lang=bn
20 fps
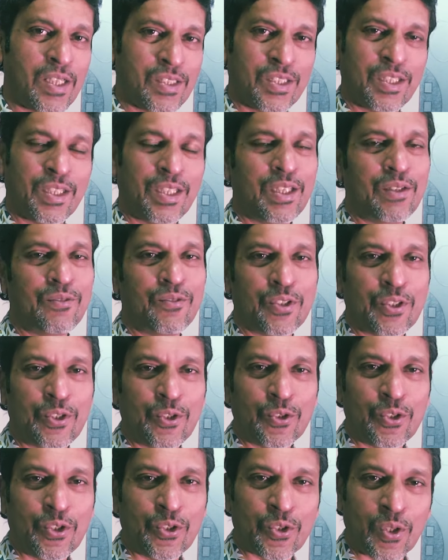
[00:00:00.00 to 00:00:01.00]
আজকের এই
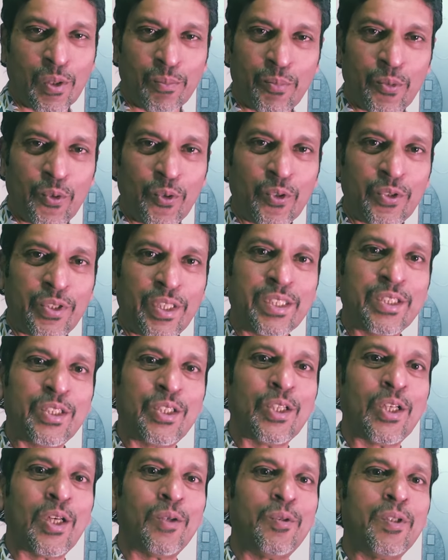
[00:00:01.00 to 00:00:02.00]
ভিডিওটি সম্পূর্ণ
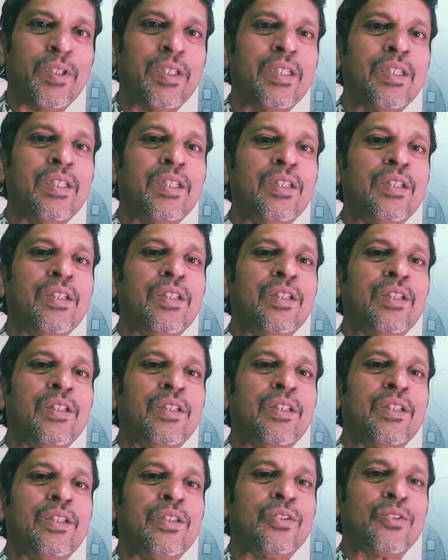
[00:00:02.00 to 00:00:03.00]
দেখতে হবে
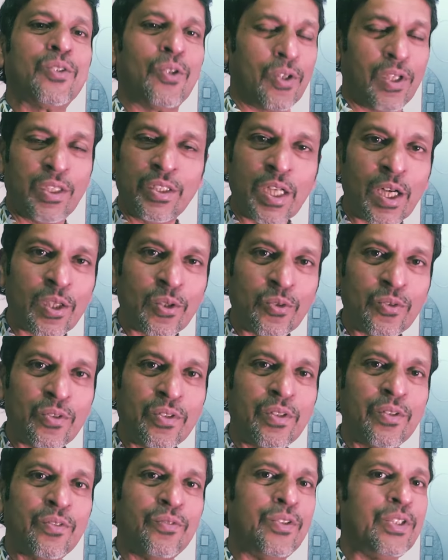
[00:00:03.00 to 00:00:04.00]
সঙ্গে থাকুন
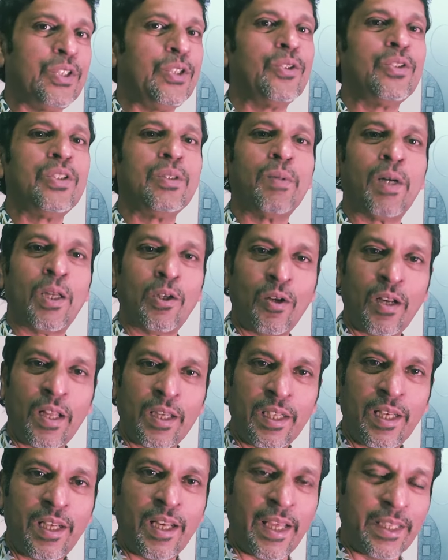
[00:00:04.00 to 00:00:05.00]
ভিডিওটি ভালো
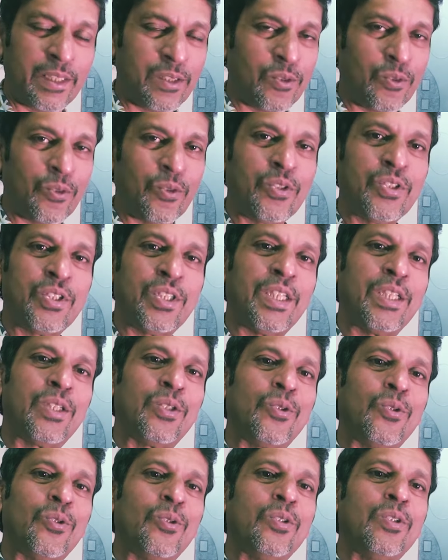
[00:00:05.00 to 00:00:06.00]
লাগলে লাইক করুন শেয়ার
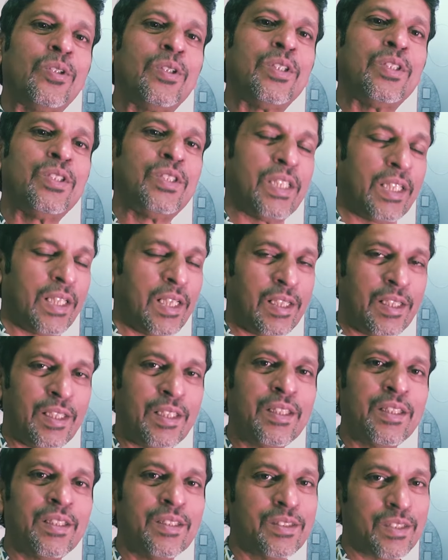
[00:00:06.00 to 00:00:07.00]
করুন চ্যানেলটি
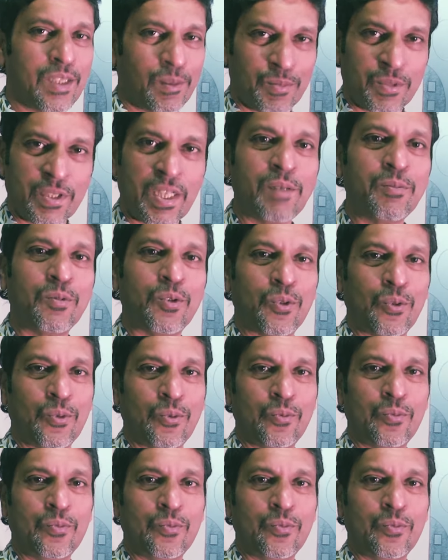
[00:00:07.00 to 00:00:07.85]
সাবস্ক্রাইব করুন